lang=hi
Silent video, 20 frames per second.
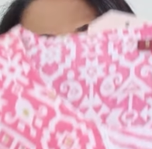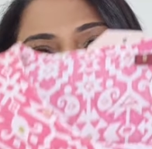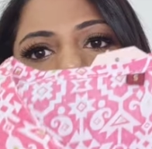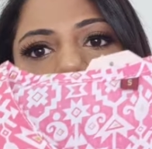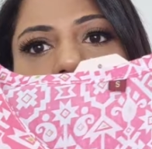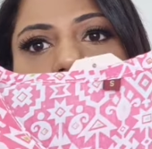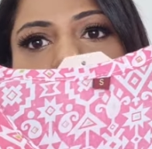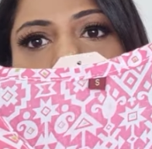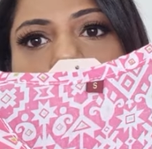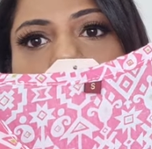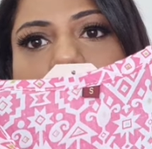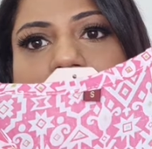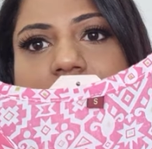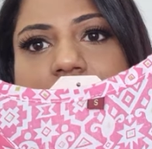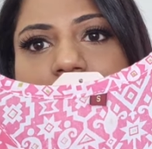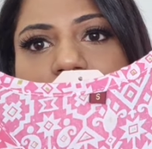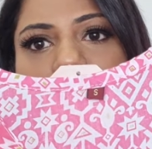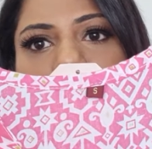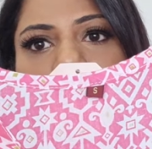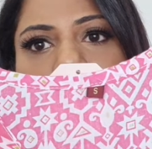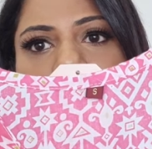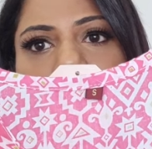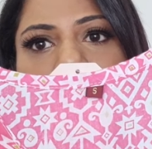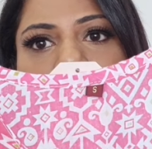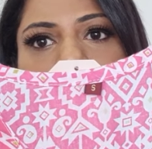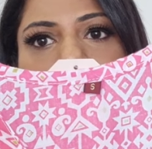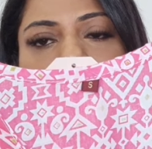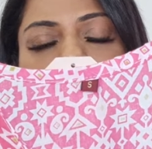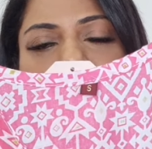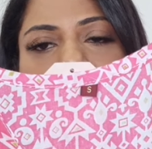ठीक है सो इसमें जैसे
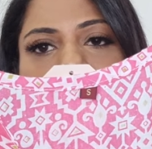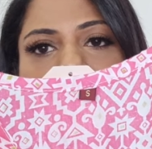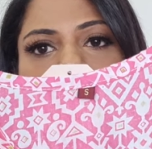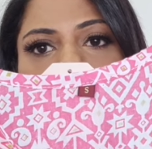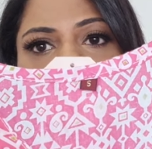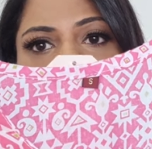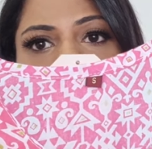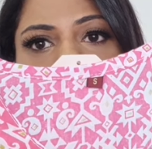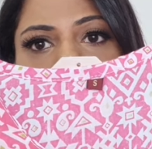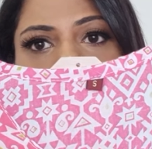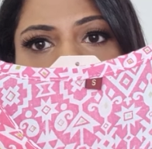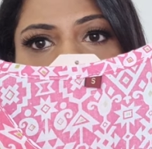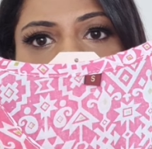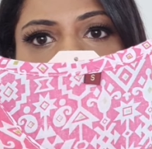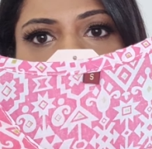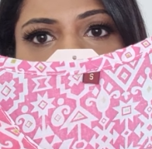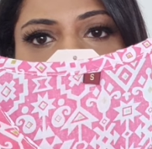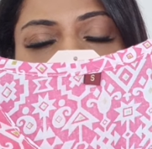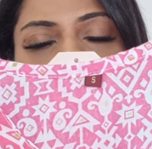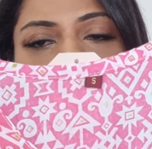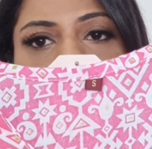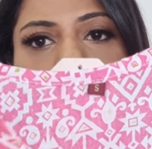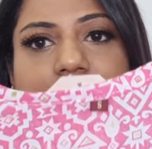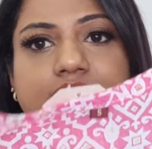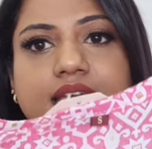कि आप देख सकते हैं राउंड नेक आएगा